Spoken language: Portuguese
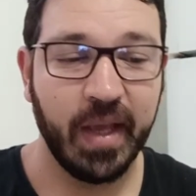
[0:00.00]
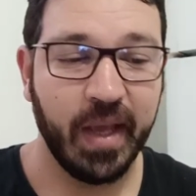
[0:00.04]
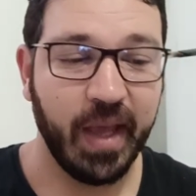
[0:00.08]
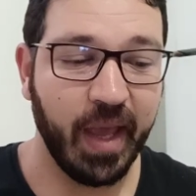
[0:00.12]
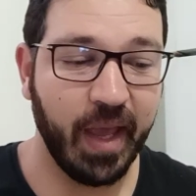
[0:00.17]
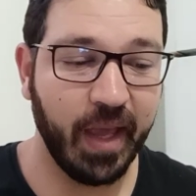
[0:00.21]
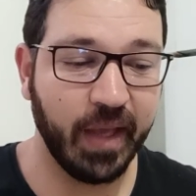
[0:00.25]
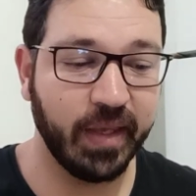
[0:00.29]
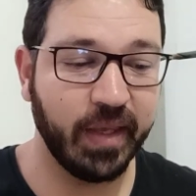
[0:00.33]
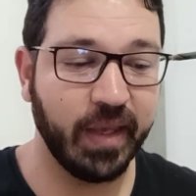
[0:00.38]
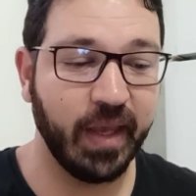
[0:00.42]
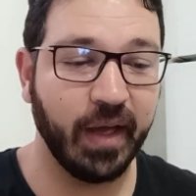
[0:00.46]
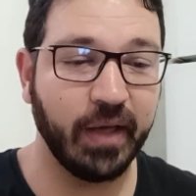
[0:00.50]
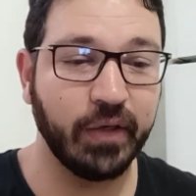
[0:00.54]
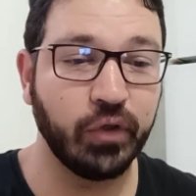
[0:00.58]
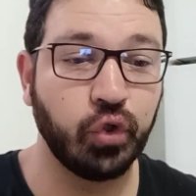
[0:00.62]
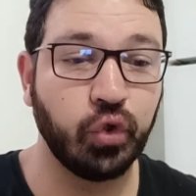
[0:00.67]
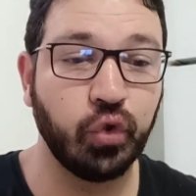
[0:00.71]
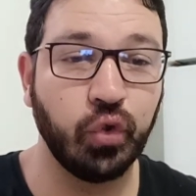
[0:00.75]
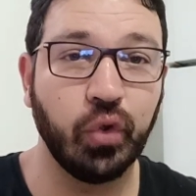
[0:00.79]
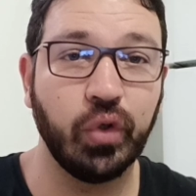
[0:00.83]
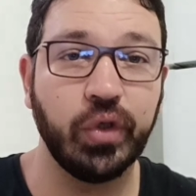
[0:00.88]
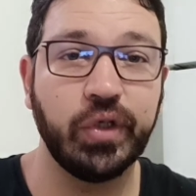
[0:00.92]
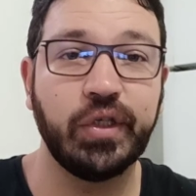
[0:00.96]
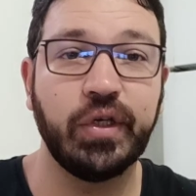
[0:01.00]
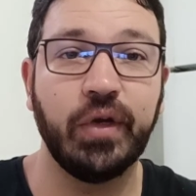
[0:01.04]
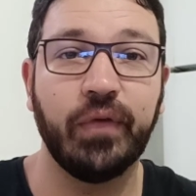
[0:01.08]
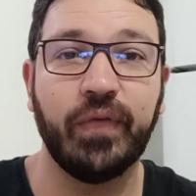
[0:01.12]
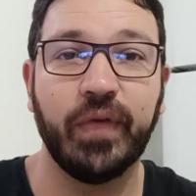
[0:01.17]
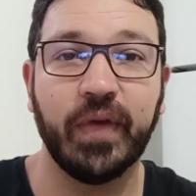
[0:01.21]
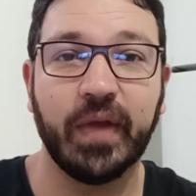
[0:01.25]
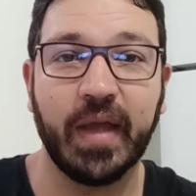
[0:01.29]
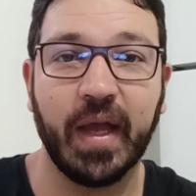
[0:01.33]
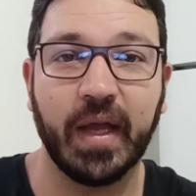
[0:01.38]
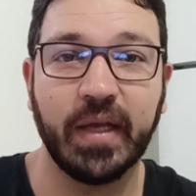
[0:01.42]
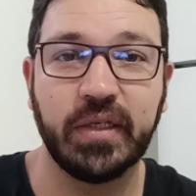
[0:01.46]
é que a
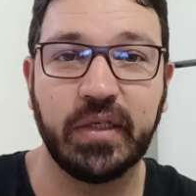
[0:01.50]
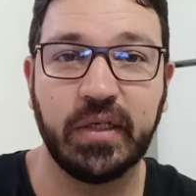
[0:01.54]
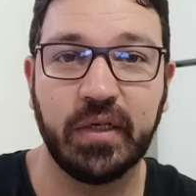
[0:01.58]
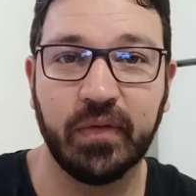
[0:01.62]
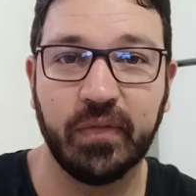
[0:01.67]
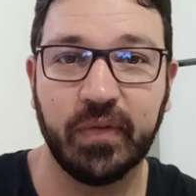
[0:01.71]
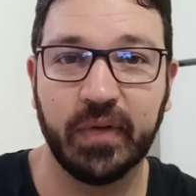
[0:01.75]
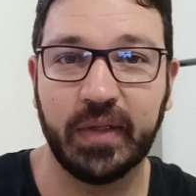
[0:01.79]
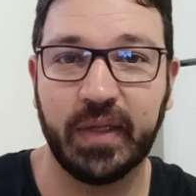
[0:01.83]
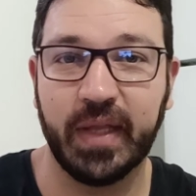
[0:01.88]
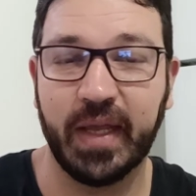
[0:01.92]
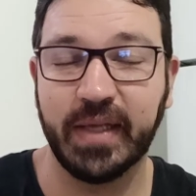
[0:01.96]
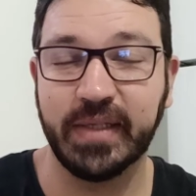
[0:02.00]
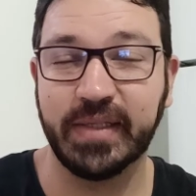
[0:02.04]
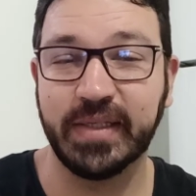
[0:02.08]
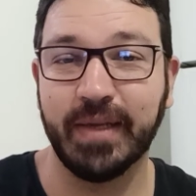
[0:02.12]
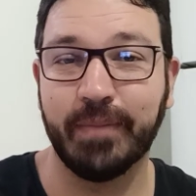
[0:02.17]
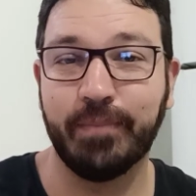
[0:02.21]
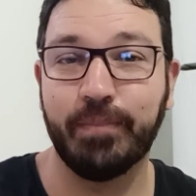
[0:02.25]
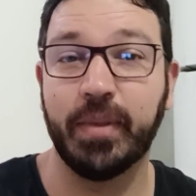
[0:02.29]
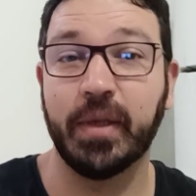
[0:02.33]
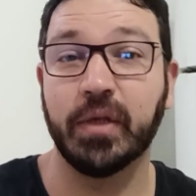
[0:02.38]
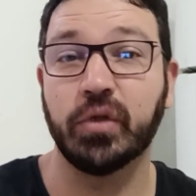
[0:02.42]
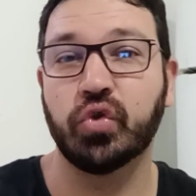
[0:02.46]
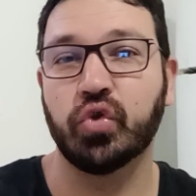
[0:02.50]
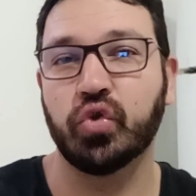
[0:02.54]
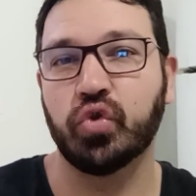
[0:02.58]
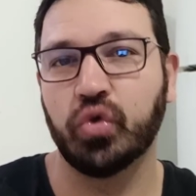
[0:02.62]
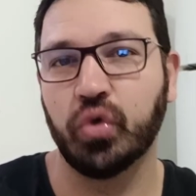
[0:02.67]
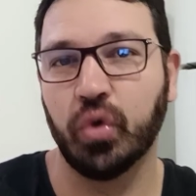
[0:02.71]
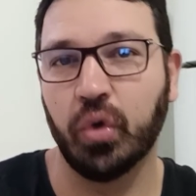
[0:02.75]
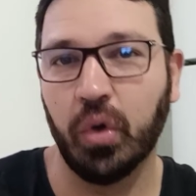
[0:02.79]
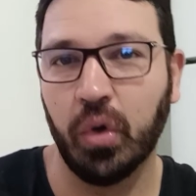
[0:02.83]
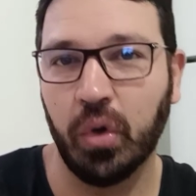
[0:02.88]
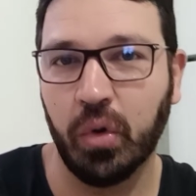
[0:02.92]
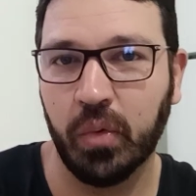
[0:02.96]
justificativa dessa
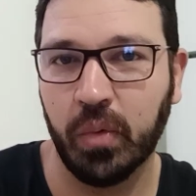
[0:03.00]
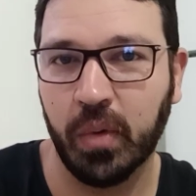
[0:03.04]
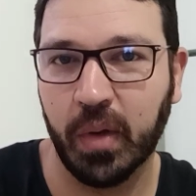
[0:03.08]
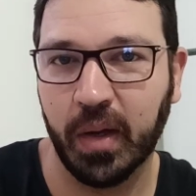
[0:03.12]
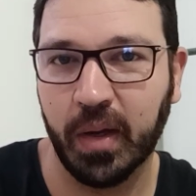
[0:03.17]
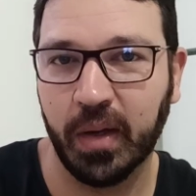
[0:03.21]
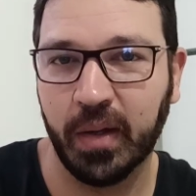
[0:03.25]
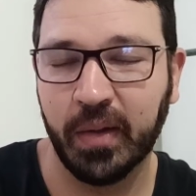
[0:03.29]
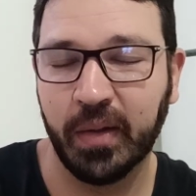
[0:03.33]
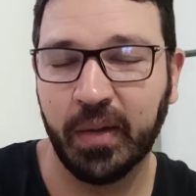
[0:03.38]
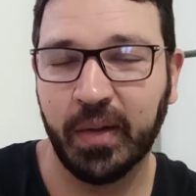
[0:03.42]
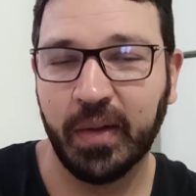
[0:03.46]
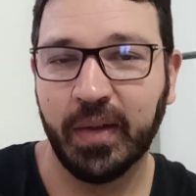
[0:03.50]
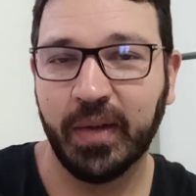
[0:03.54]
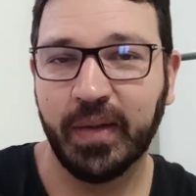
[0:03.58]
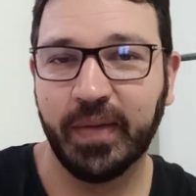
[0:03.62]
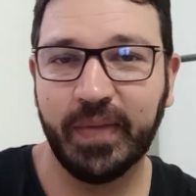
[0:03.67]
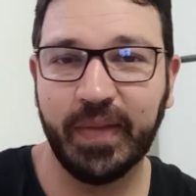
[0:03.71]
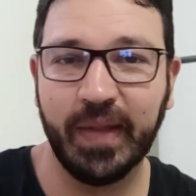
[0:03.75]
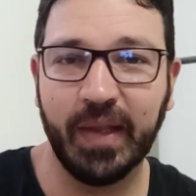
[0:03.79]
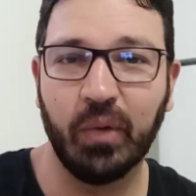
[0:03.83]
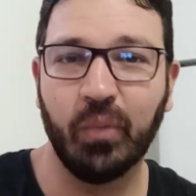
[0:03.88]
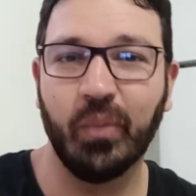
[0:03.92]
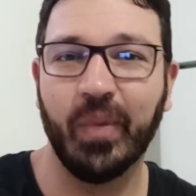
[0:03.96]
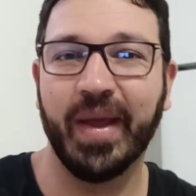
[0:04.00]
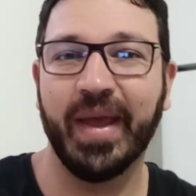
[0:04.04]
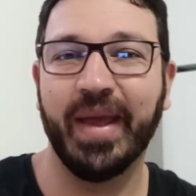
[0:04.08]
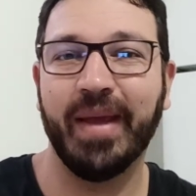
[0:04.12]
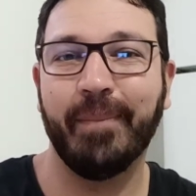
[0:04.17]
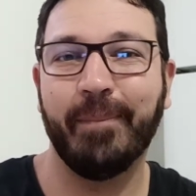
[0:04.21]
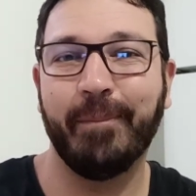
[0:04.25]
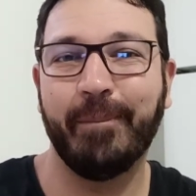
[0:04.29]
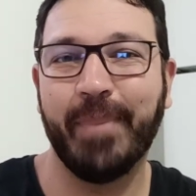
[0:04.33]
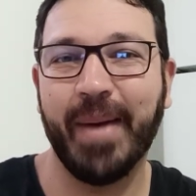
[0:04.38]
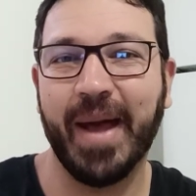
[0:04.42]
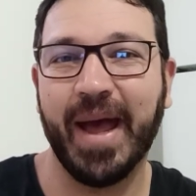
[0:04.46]
pessoa não é
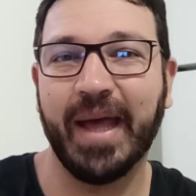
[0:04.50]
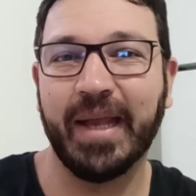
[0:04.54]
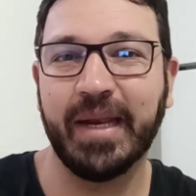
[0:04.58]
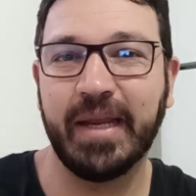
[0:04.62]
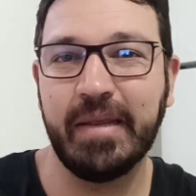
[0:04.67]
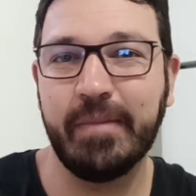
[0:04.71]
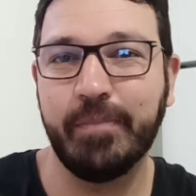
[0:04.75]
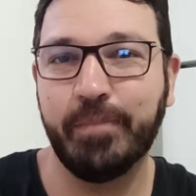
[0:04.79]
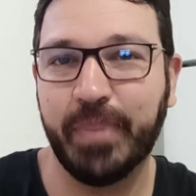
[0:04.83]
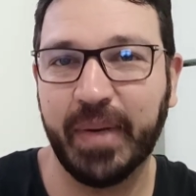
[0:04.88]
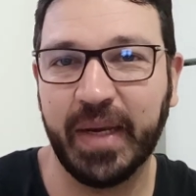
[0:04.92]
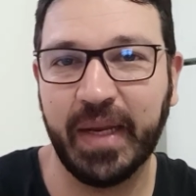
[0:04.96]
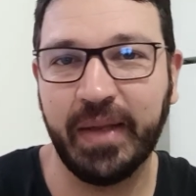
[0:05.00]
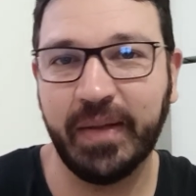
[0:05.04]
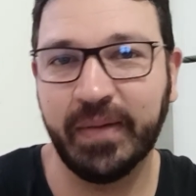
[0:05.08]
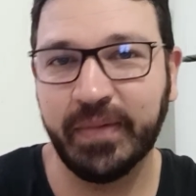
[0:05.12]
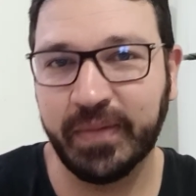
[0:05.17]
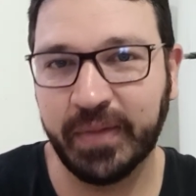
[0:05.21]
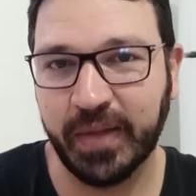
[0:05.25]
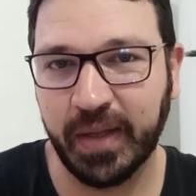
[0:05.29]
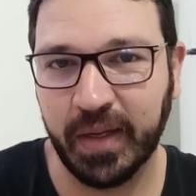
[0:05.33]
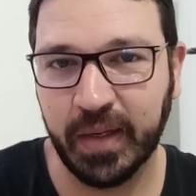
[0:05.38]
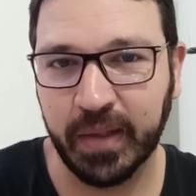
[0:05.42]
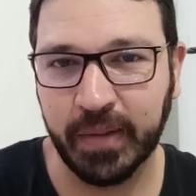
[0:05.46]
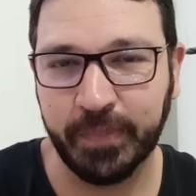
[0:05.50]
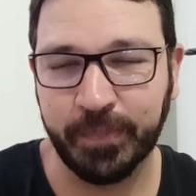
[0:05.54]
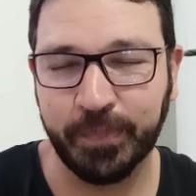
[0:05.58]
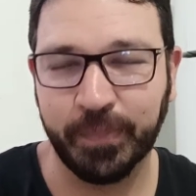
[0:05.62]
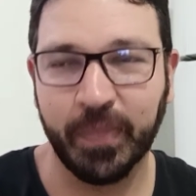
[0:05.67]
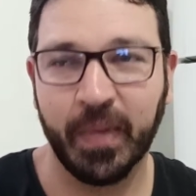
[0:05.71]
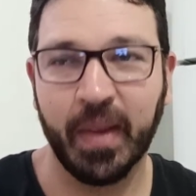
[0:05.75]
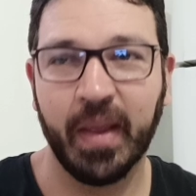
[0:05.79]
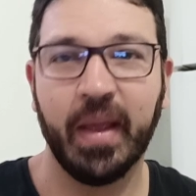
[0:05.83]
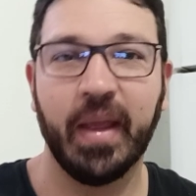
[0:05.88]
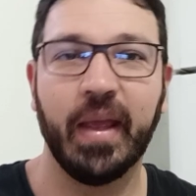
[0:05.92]
para empreender.